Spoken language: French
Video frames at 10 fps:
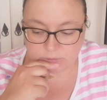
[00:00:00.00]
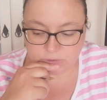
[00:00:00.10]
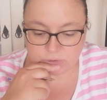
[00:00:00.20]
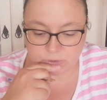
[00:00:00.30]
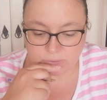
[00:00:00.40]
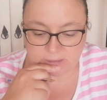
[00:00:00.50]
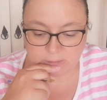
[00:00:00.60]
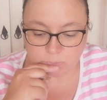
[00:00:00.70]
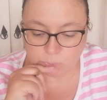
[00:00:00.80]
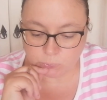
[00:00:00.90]
J'en
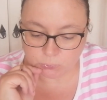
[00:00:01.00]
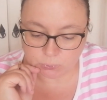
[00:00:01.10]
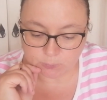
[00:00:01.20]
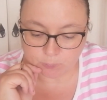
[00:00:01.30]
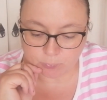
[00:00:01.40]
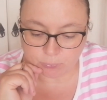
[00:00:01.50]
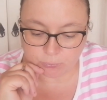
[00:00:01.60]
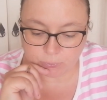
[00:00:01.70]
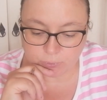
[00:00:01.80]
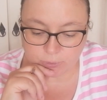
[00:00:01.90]
ai eu
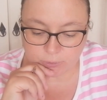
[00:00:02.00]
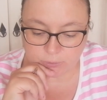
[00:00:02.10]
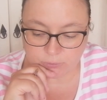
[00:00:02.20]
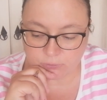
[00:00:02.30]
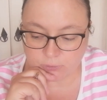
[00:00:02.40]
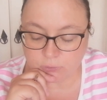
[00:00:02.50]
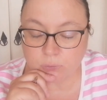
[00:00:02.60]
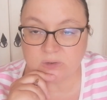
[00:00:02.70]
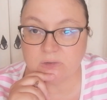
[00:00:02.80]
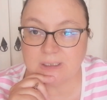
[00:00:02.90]
pour
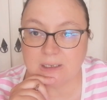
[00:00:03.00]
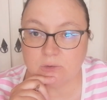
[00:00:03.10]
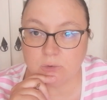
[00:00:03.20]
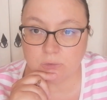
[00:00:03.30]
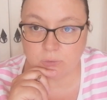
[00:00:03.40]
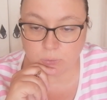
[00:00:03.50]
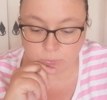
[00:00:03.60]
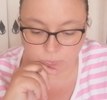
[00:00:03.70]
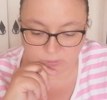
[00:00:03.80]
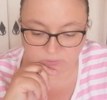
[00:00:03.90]
174
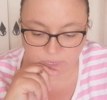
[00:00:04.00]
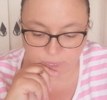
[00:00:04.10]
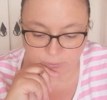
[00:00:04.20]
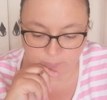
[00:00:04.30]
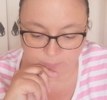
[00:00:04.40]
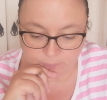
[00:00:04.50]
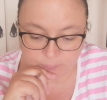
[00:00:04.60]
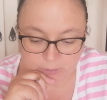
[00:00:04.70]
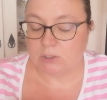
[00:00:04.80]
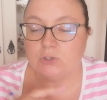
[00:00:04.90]
euros d'uniforme
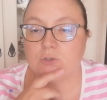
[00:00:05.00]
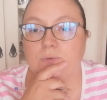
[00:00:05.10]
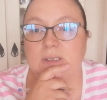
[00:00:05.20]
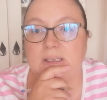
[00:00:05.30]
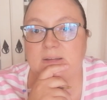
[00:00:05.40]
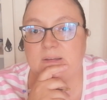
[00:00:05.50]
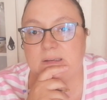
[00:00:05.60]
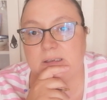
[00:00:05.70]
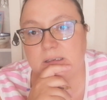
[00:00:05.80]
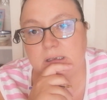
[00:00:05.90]
je vais
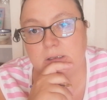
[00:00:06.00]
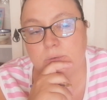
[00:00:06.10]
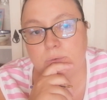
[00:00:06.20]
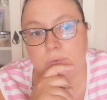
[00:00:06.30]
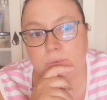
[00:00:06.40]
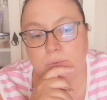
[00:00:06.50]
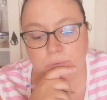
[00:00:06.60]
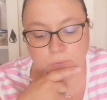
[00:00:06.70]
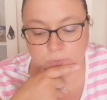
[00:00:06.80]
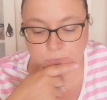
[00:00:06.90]
essayer de,
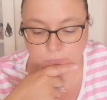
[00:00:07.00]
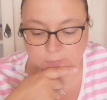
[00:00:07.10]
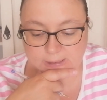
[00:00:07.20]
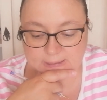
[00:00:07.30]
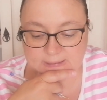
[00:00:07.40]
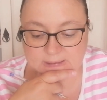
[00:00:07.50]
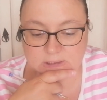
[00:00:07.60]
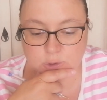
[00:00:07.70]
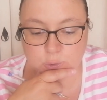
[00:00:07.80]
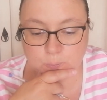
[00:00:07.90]
de, voir
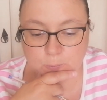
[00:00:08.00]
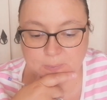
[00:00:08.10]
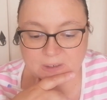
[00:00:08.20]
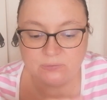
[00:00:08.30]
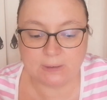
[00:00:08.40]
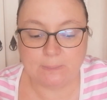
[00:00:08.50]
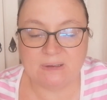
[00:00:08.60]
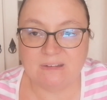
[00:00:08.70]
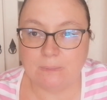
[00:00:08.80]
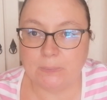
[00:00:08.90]
si je peux pas le faire
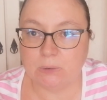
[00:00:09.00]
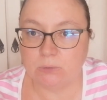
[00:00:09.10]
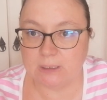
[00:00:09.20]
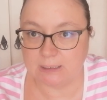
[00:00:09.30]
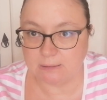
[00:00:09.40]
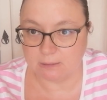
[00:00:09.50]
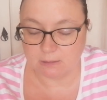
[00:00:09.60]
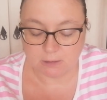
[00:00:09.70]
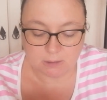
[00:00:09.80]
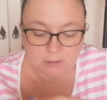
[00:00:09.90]
passer par une aide.